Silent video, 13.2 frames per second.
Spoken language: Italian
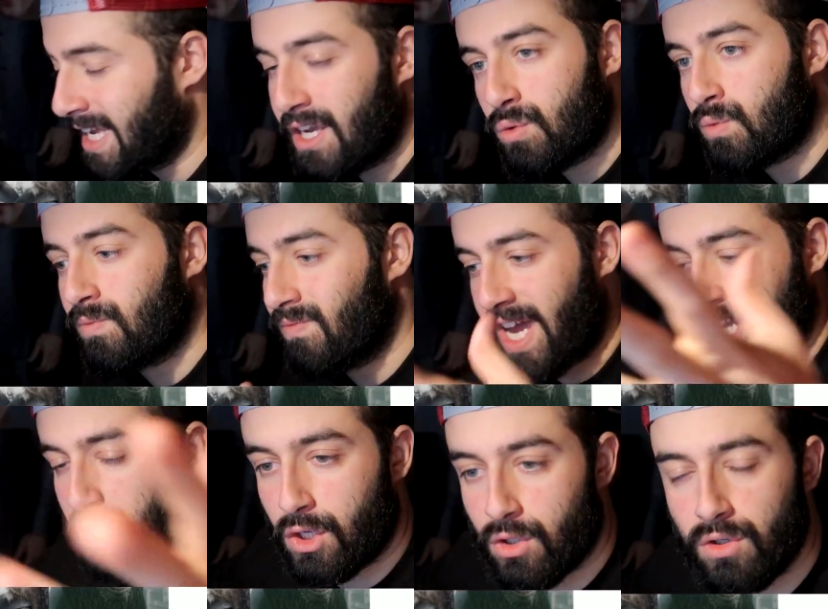Sei un
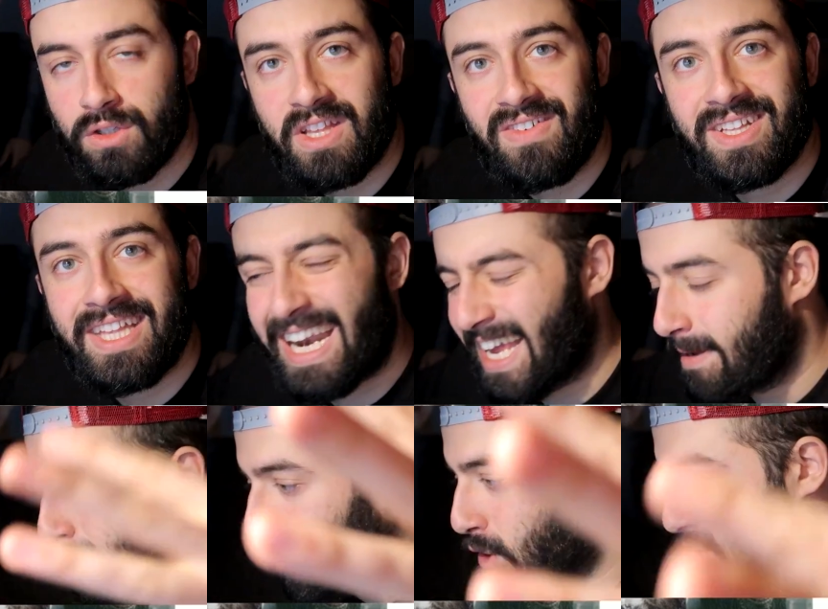vecchio Devi andare
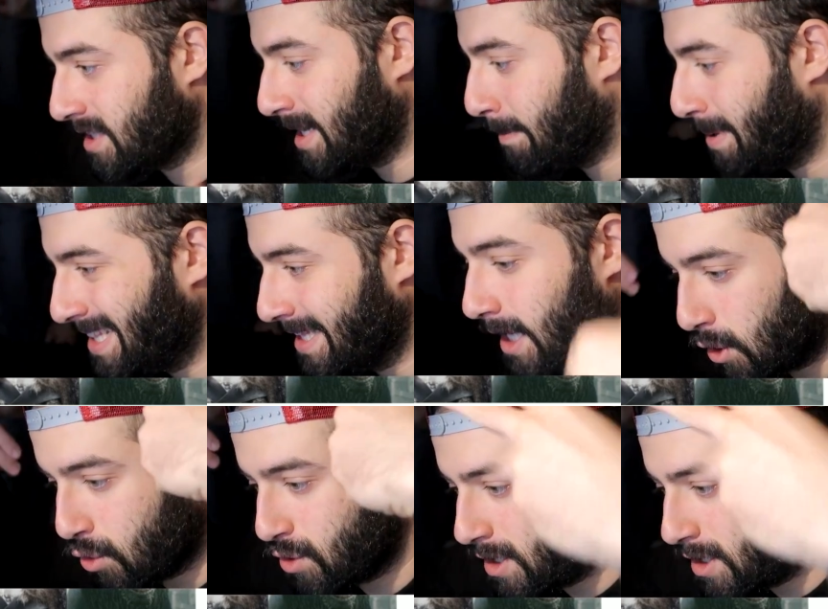in posta a prendere lo